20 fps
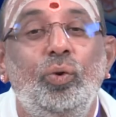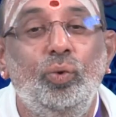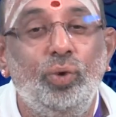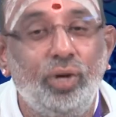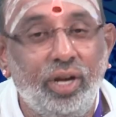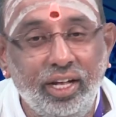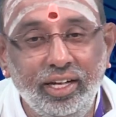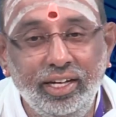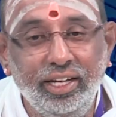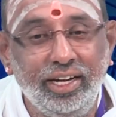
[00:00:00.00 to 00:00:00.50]

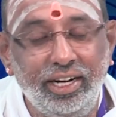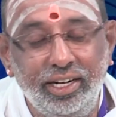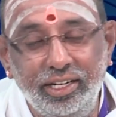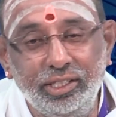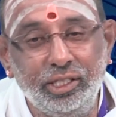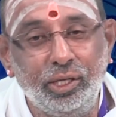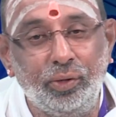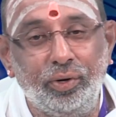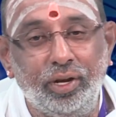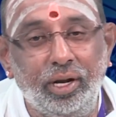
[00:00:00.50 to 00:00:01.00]
உறங்கி
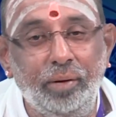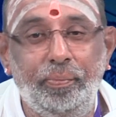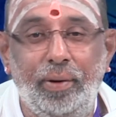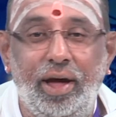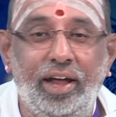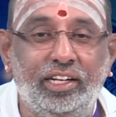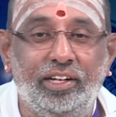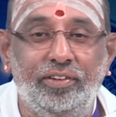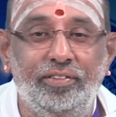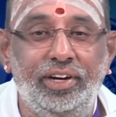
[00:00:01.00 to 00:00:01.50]
எழுந்தவுடன்
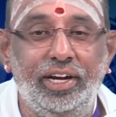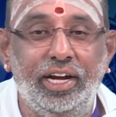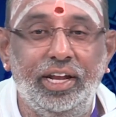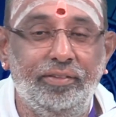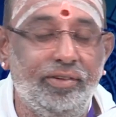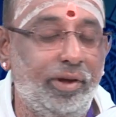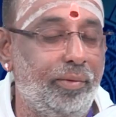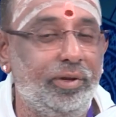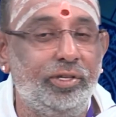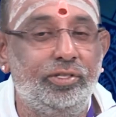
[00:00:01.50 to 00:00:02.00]
பார்க்க
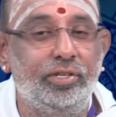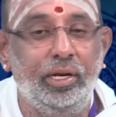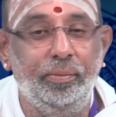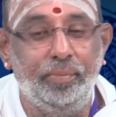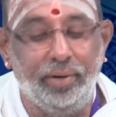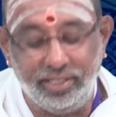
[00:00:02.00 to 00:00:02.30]
வேண்டியவை அப்படின்னு சொல்லி